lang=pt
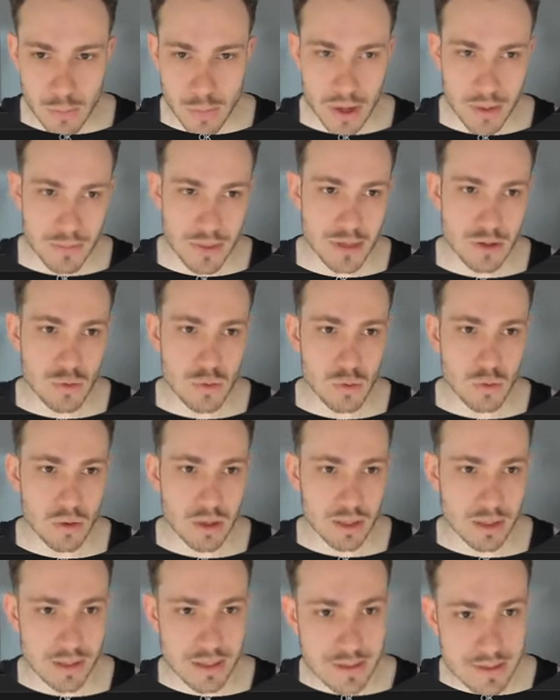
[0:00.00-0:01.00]
para mim com o
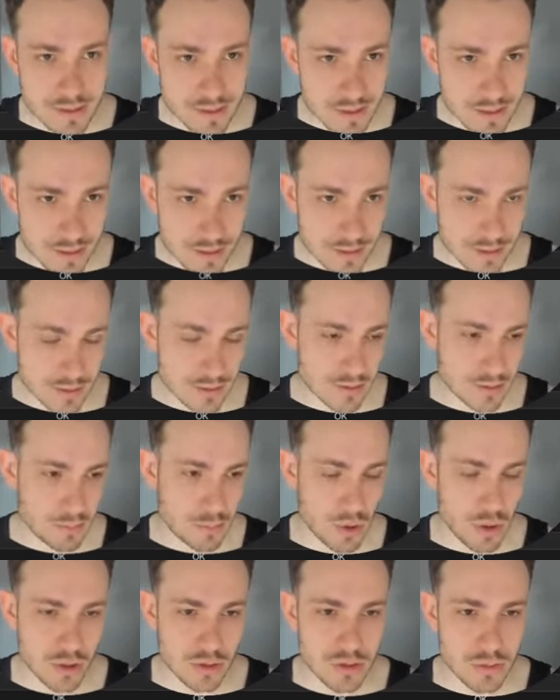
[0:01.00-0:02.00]
cluster
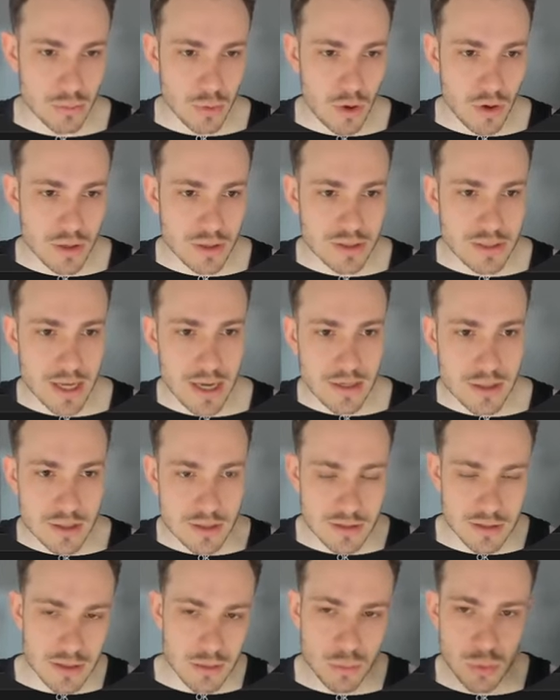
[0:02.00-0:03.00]
Proxmox é
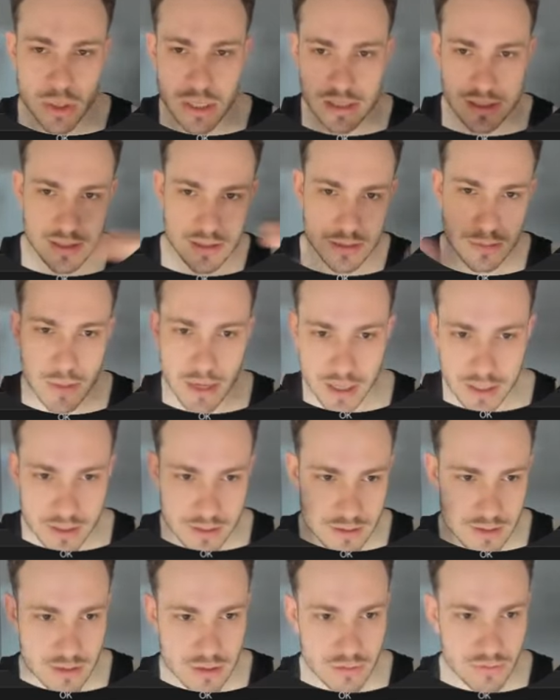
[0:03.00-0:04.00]
distribuir essas
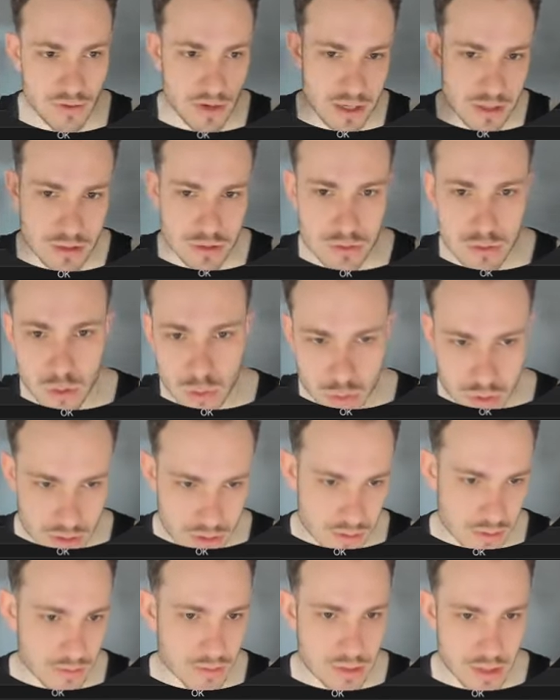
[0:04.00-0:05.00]
máquinas em diferentes
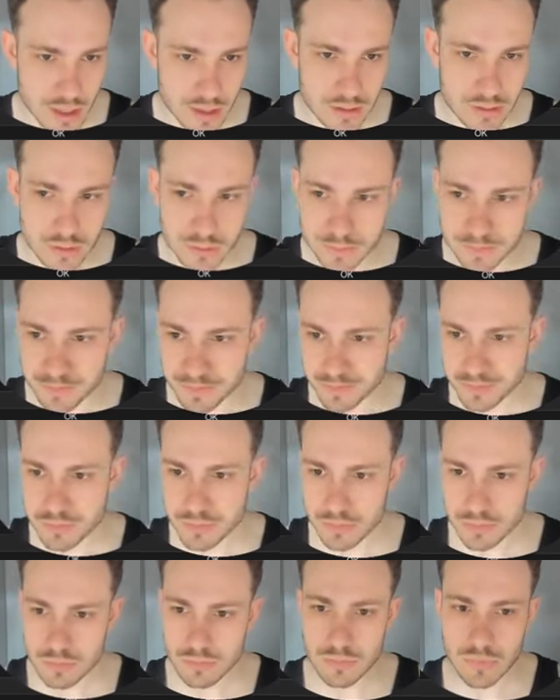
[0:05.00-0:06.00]
nodes, certo?
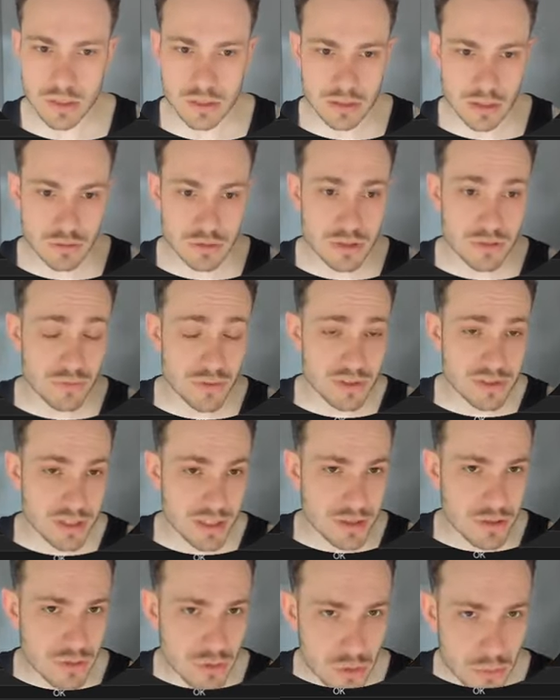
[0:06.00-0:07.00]
Então se você
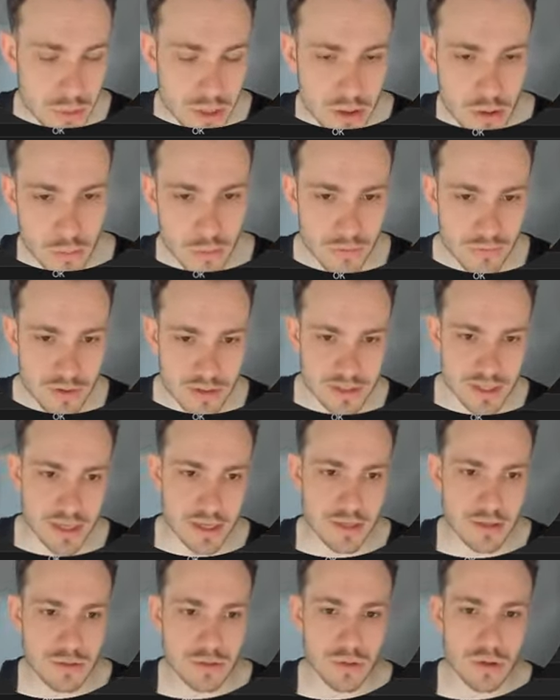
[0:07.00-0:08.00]
descobrir como fazer
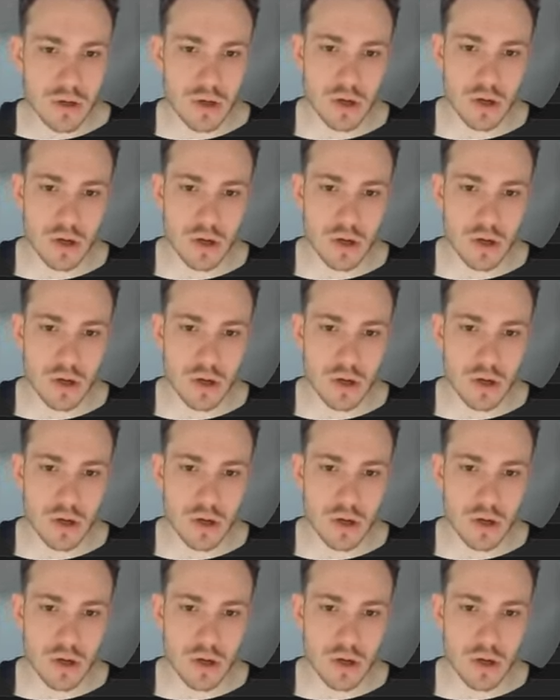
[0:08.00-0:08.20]
isso,